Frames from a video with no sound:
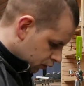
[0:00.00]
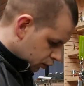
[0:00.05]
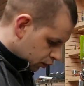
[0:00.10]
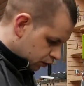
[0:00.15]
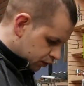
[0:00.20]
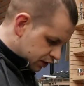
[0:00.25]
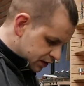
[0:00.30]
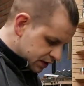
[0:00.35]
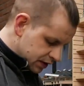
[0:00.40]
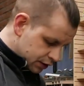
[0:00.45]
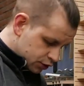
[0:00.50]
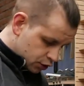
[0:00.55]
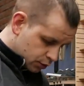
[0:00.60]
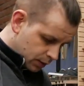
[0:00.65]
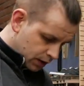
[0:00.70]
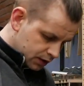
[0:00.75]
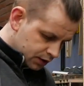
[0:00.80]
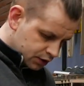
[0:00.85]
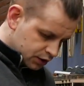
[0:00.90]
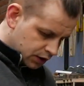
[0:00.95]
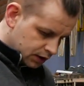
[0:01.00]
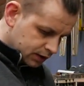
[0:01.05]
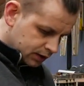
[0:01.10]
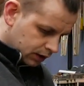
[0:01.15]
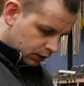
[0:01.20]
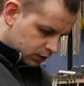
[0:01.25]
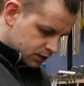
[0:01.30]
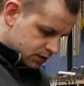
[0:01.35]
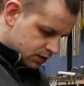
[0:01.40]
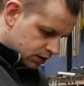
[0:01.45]
Und die sieht schon mal nicht schlecht
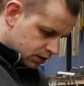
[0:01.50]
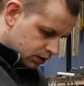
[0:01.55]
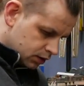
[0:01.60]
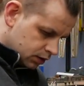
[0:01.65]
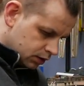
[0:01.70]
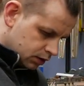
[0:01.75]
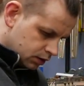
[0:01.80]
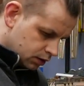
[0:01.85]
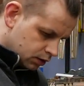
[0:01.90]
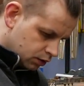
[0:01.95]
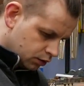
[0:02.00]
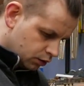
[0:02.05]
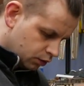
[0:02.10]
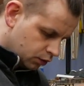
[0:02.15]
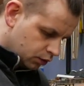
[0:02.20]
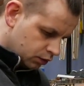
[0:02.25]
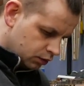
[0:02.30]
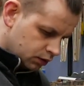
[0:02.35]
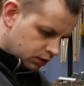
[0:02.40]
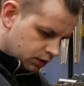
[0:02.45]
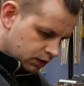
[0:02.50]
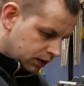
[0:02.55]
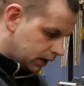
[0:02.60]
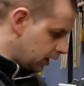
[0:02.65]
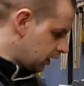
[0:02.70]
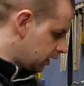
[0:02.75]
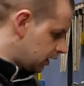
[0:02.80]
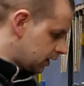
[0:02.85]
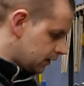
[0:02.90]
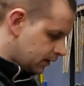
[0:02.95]
aus. Äh, nun
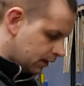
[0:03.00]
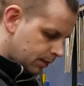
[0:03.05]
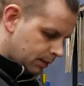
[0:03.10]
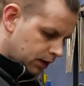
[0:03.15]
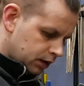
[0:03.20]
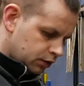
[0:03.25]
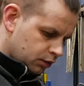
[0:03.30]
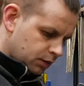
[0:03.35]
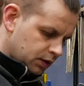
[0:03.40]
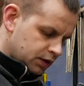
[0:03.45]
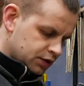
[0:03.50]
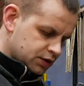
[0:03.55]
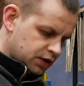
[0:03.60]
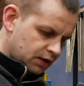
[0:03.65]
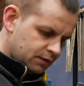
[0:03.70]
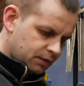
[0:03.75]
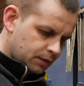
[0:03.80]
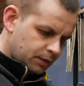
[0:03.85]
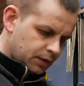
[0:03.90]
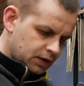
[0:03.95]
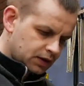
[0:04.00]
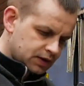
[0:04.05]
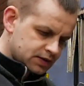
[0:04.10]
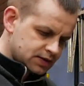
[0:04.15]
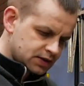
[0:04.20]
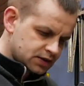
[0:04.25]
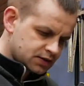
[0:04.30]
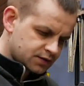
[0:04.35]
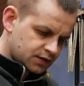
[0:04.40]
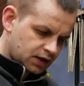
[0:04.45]
gehe ich jetzt einmal drüber die Schleifpapier, dass
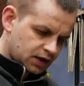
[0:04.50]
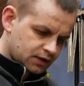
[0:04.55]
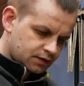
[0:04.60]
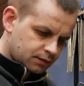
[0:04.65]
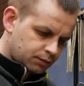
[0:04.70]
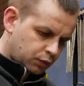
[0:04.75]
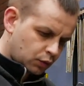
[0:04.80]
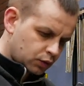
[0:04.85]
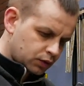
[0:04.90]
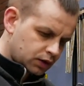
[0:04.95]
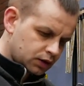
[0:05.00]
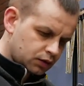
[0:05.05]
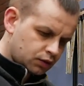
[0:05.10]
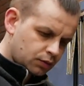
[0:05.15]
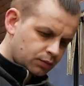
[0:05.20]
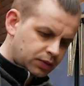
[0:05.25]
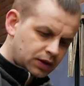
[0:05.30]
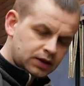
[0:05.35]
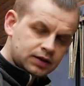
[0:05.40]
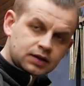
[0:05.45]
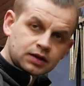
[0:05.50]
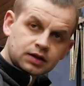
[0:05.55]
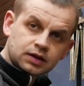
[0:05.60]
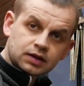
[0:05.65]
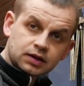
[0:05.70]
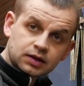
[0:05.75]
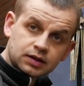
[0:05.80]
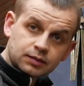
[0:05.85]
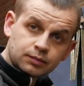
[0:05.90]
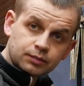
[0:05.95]
ich jetzt Boden komplett
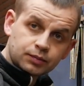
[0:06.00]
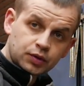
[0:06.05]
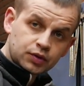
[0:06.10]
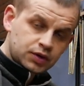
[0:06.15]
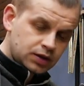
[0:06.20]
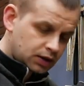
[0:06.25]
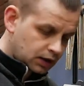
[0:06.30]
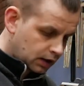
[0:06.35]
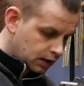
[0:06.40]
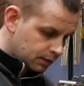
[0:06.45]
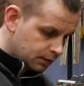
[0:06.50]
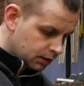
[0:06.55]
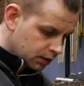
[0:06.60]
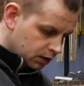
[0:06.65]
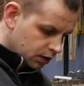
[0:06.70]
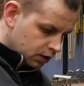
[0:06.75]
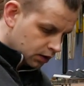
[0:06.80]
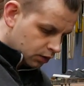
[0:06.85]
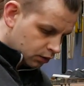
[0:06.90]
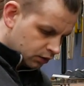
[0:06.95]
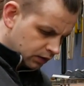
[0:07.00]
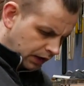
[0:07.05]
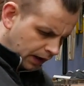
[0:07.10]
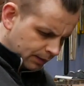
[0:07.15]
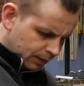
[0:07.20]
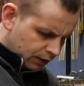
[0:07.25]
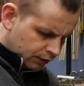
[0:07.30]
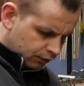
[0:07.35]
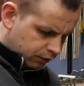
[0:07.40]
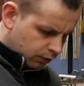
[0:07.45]
äh, bündig habe. Und
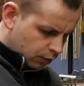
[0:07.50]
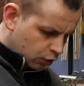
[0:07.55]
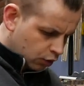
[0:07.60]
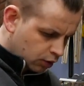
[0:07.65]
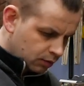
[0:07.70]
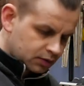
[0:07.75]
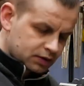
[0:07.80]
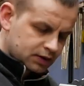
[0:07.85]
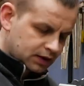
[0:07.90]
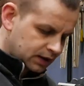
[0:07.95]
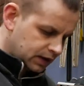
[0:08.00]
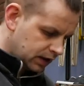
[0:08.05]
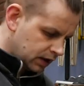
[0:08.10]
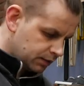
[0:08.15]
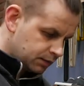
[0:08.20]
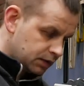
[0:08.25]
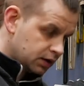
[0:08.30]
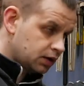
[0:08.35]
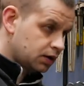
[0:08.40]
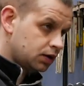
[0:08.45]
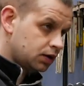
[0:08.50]
einmal von oben, dann gehe ich mit äh,